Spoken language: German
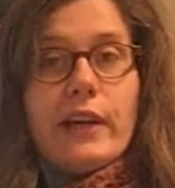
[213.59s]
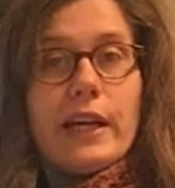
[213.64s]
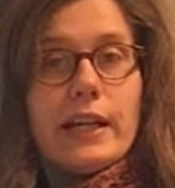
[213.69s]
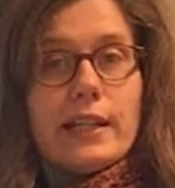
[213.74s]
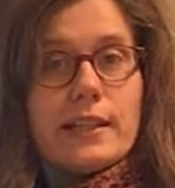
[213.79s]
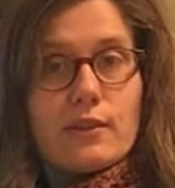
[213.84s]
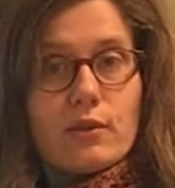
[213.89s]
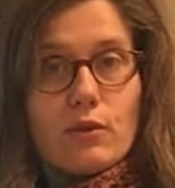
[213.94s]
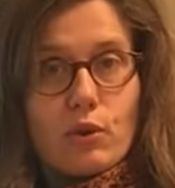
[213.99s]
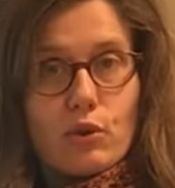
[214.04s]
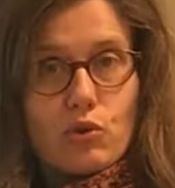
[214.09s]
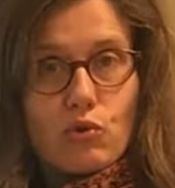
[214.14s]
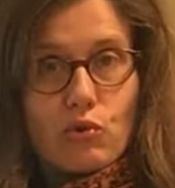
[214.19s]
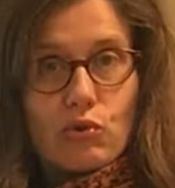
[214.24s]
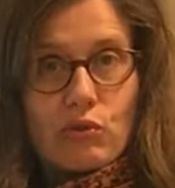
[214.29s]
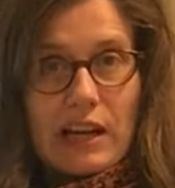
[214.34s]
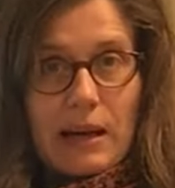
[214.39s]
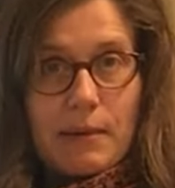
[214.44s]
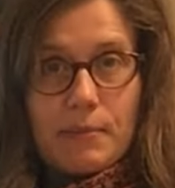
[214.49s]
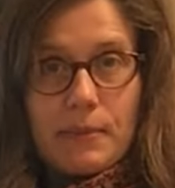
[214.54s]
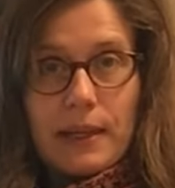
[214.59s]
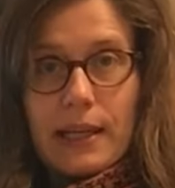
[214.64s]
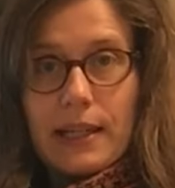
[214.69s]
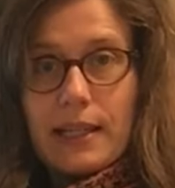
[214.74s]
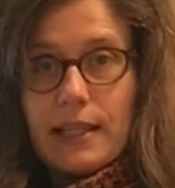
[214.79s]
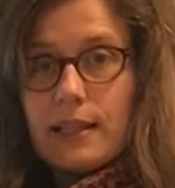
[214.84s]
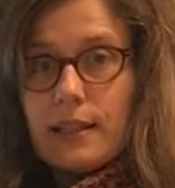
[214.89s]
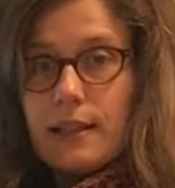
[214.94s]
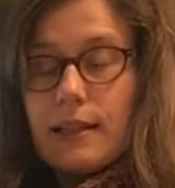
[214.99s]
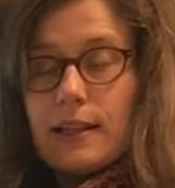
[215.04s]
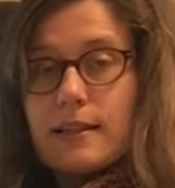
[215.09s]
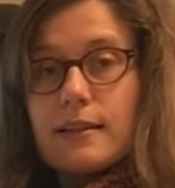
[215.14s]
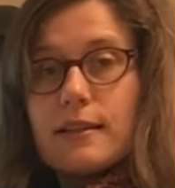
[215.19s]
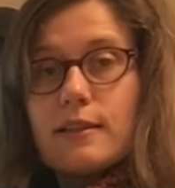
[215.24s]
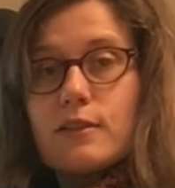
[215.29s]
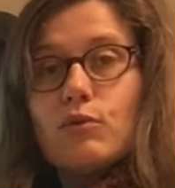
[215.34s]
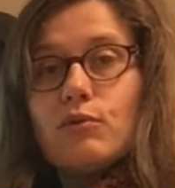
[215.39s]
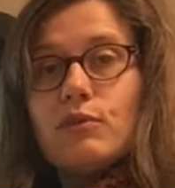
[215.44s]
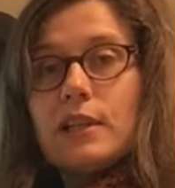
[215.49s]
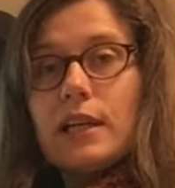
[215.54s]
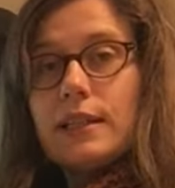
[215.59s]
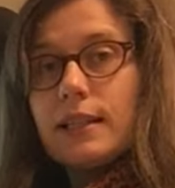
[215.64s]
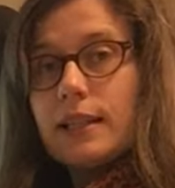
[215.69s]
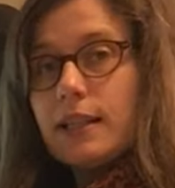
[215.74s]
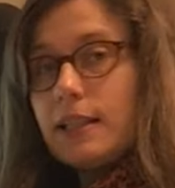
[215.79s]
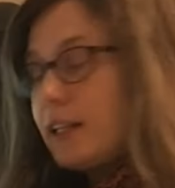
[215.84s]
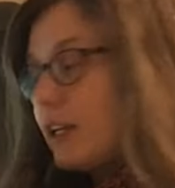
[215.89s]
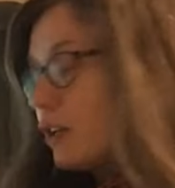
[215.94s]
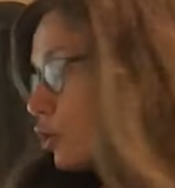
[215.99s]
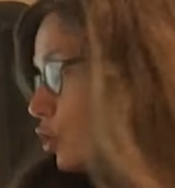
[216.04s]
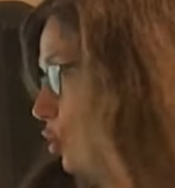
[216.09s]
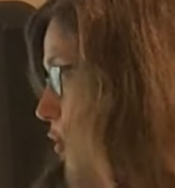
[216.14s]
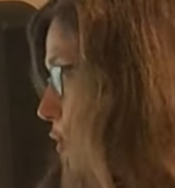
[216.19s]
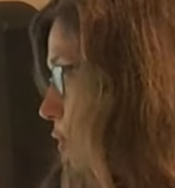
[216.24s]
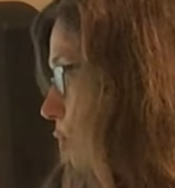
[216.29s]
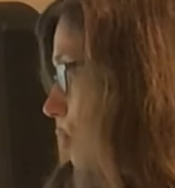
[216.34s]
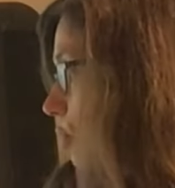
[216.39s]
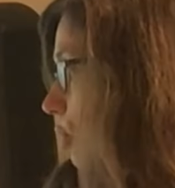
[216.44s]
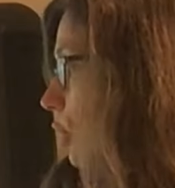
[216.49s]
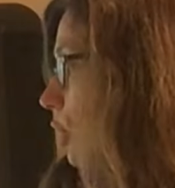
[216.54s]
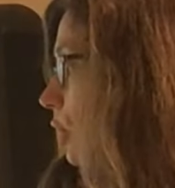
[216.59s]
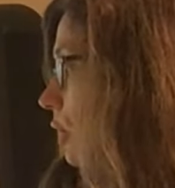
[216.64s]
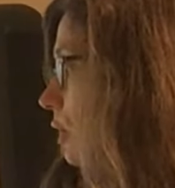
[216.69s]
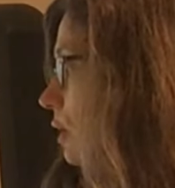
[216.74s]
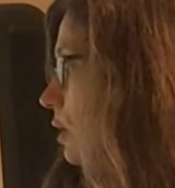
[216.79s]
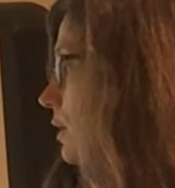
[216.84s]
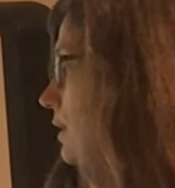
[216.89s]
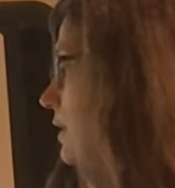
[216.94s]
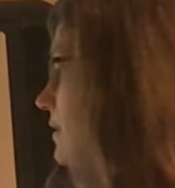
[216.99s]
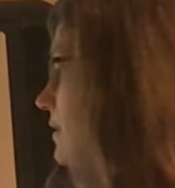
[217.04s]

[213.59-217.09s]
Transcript: wir jetzt noch zusammenrechnen. Das ist unser dritter Schritt in